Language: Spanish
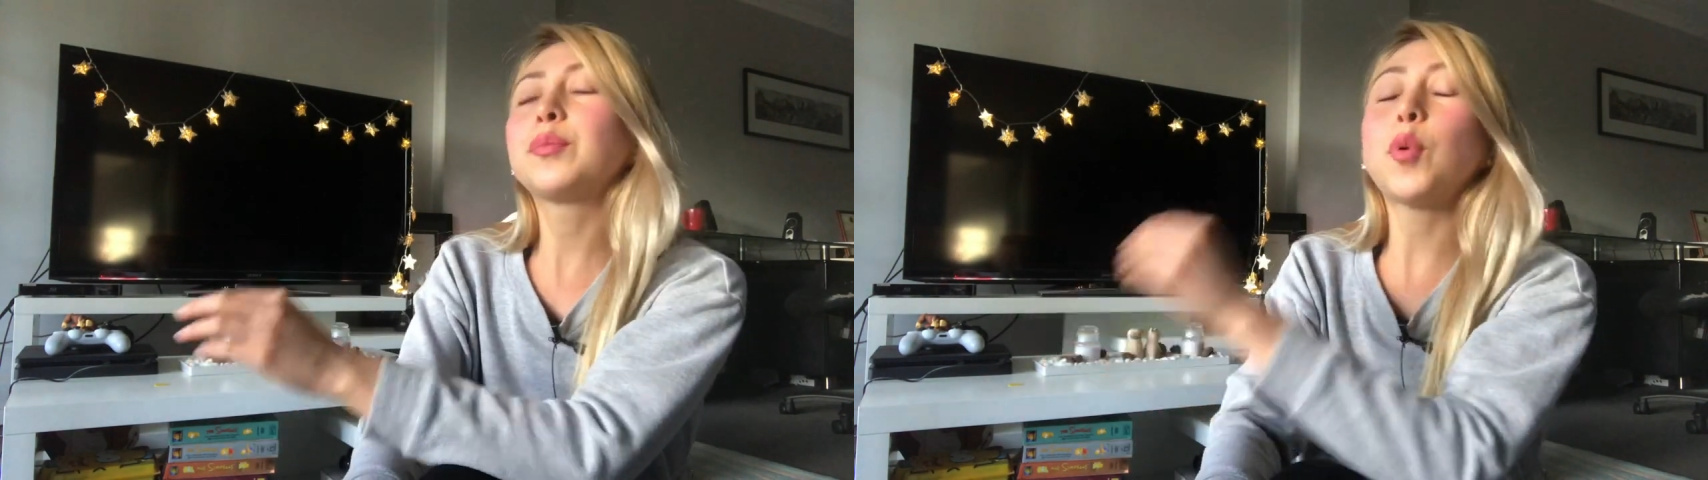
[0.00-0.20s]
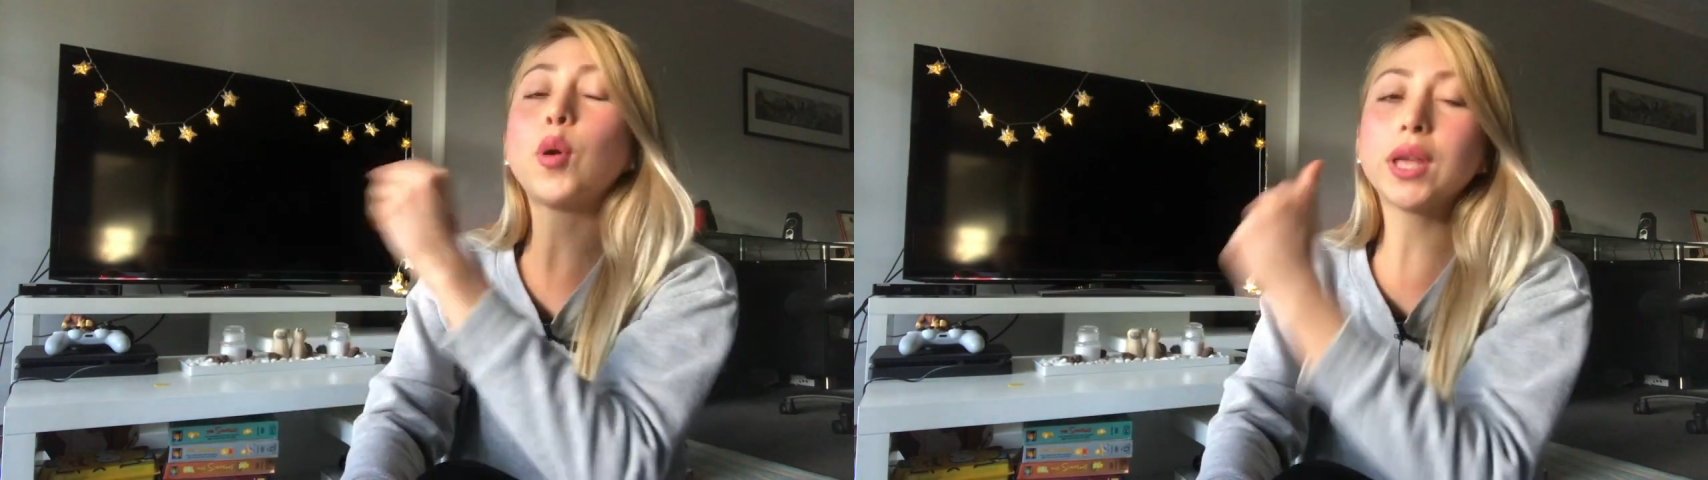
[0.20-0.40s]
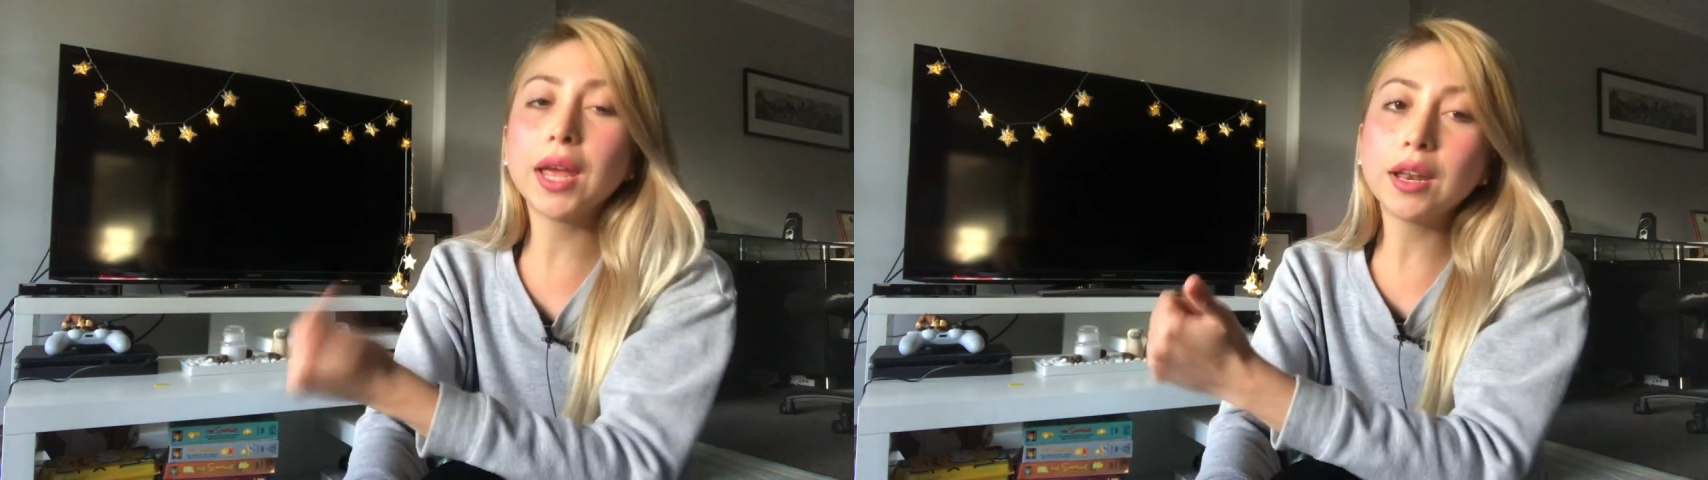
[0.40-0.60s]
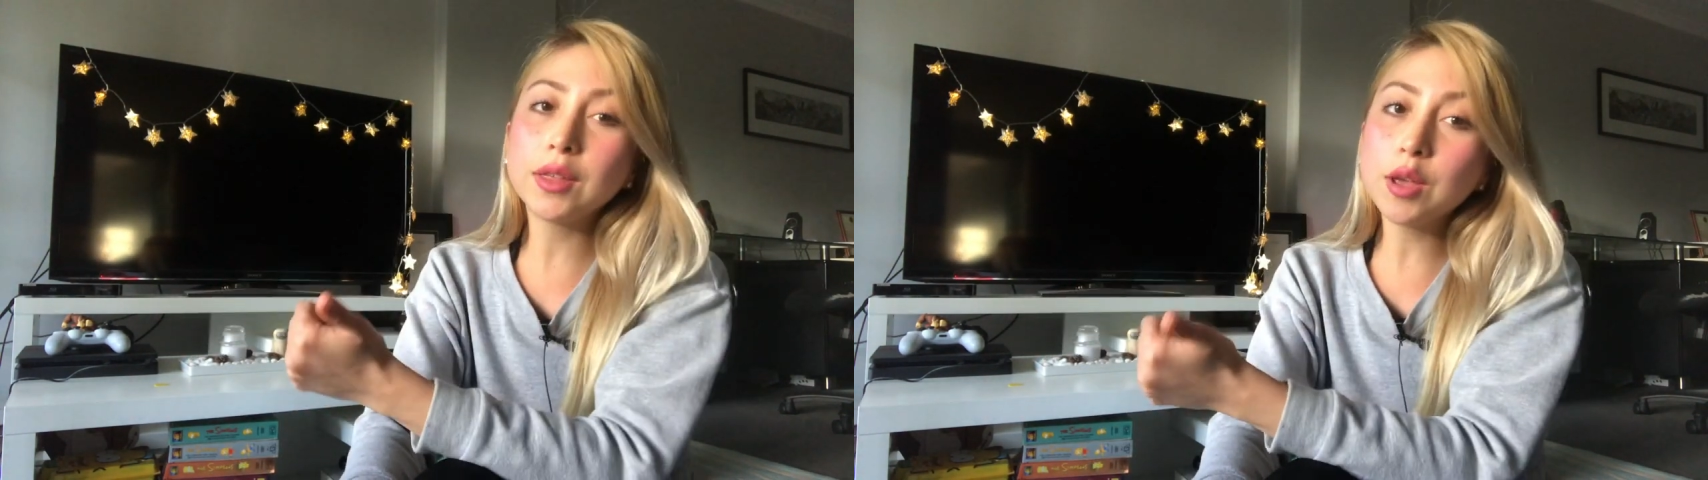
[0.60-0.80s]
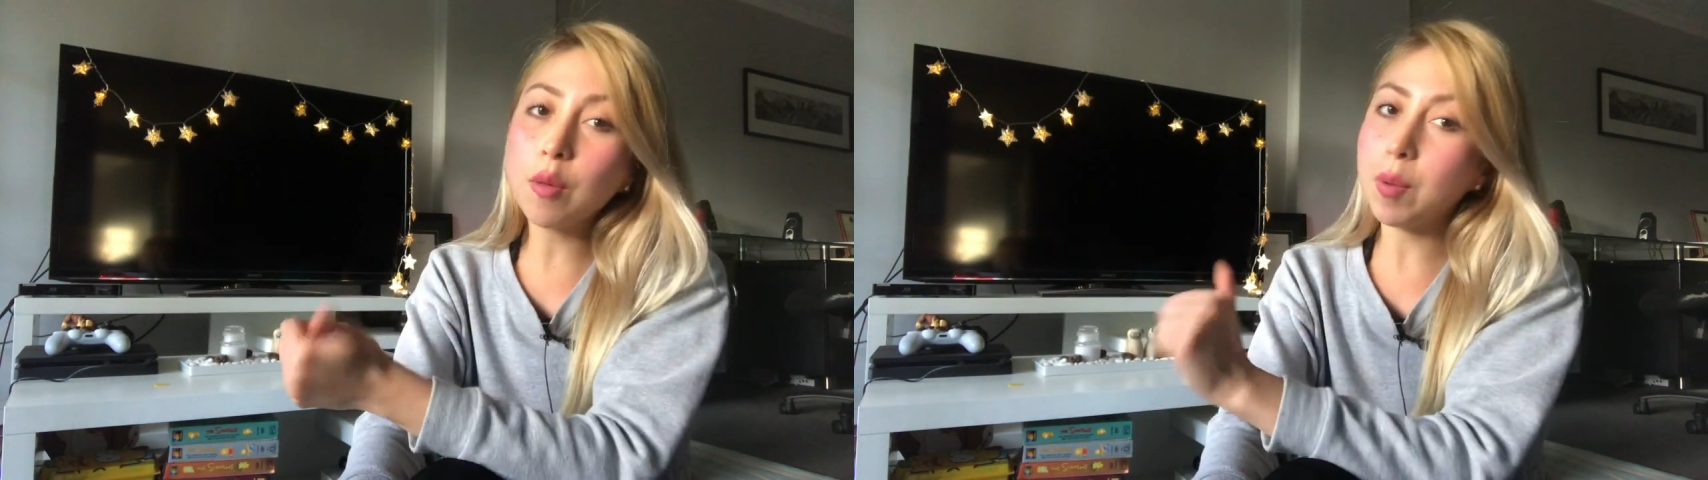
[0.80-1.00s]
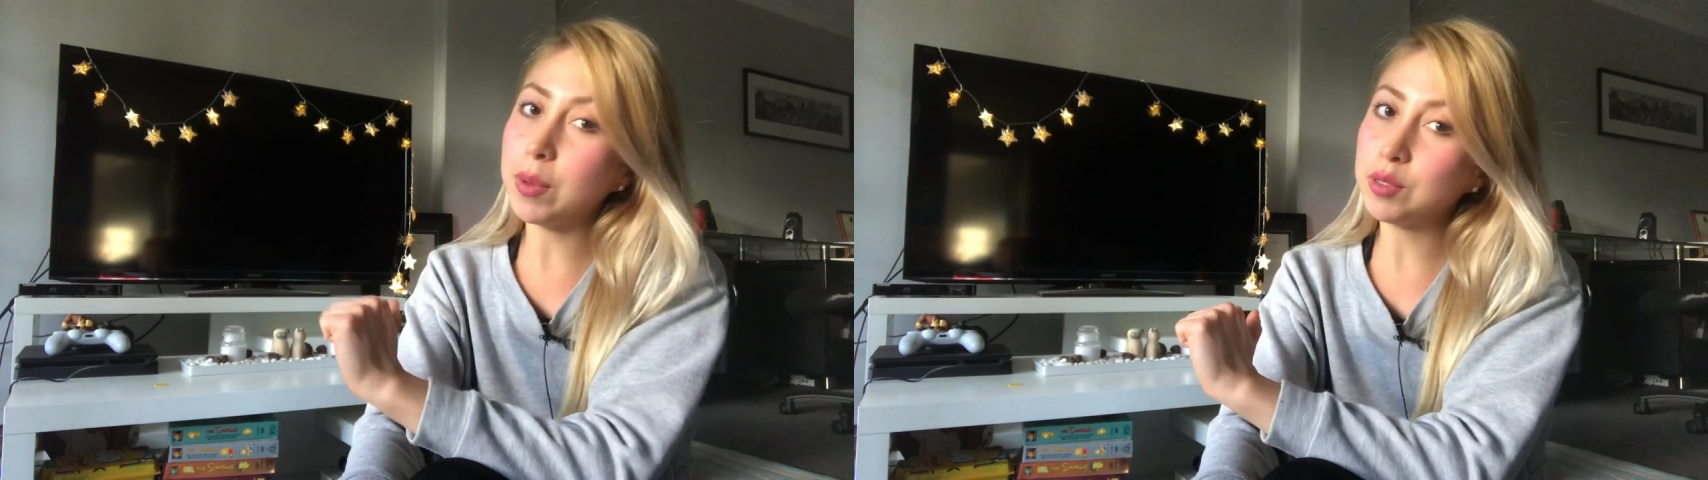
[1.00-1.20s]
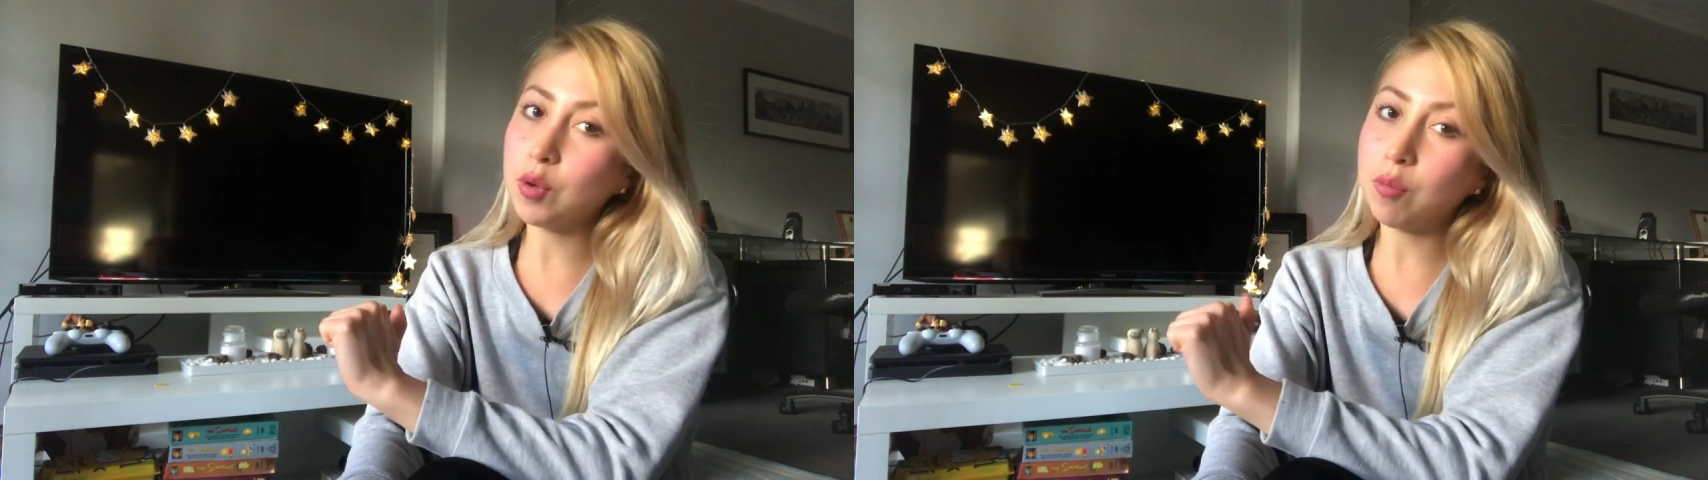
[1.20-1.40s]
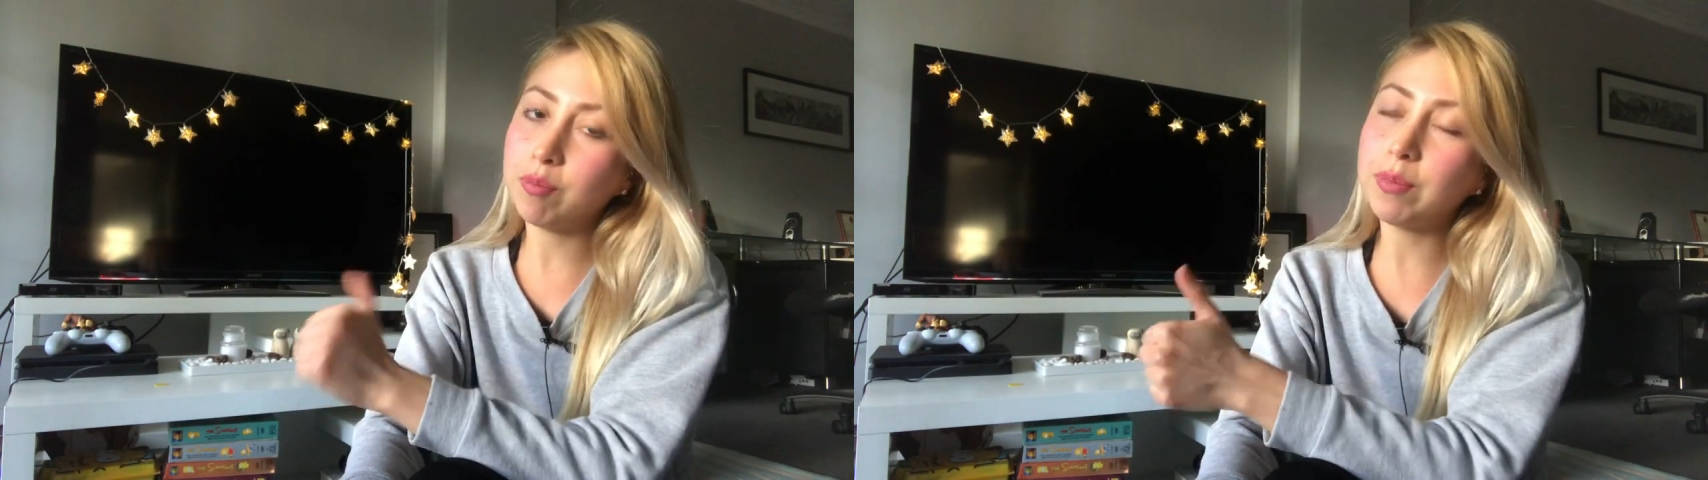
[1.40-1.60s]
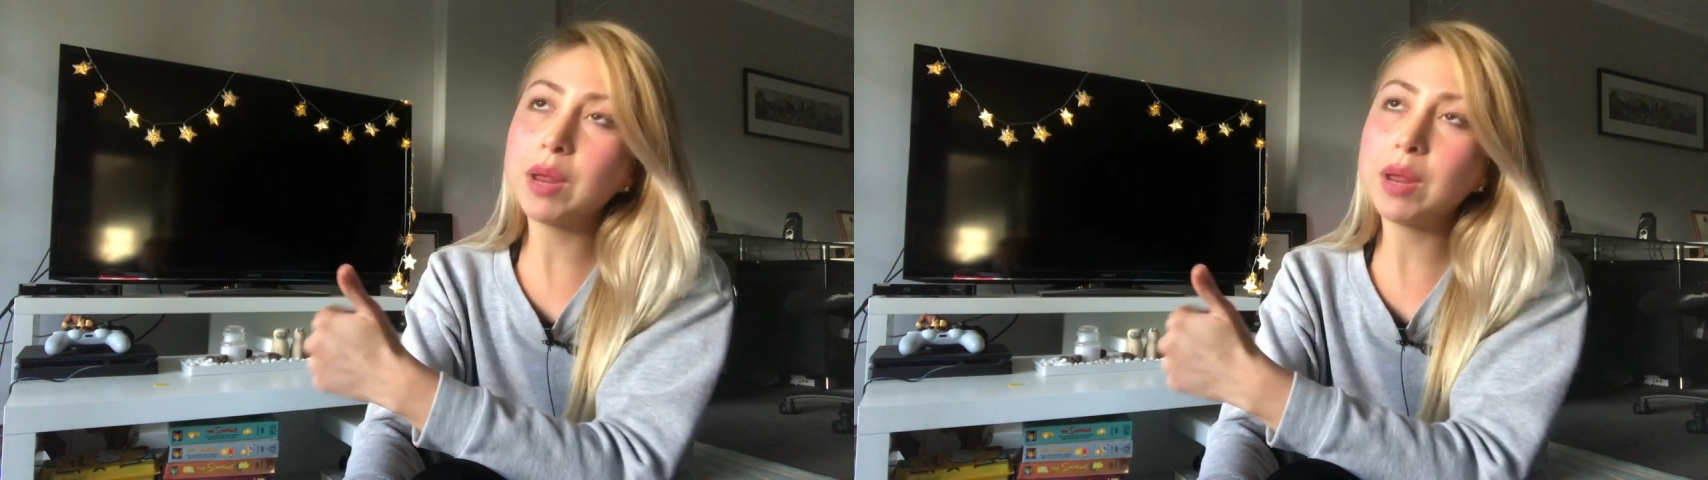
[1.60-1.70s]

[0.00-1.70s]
porque lo digo, me pasó